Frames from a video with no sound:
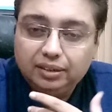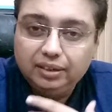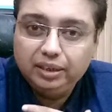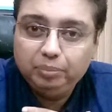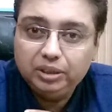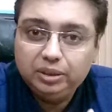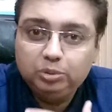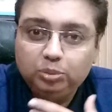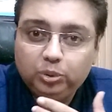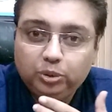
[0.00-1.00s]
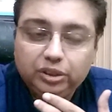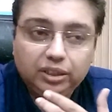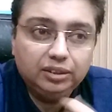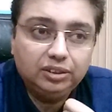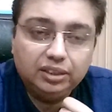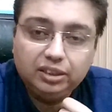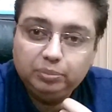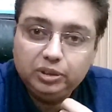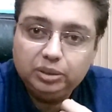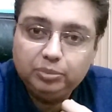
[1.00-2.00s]
गले में जब सुबह उठते हैं
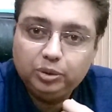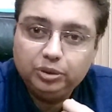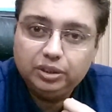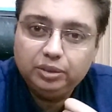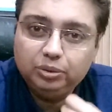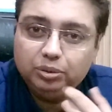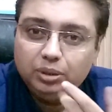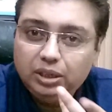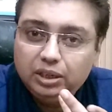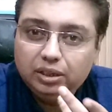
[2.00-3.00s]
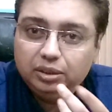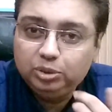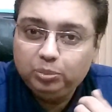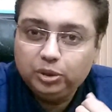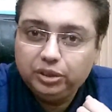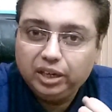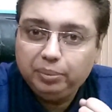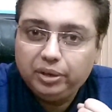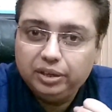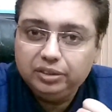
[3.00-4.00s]
छाती में जमा होता है और सुबह के
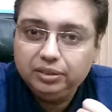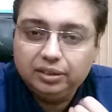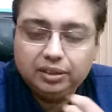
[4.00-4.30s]
टाइम हारिश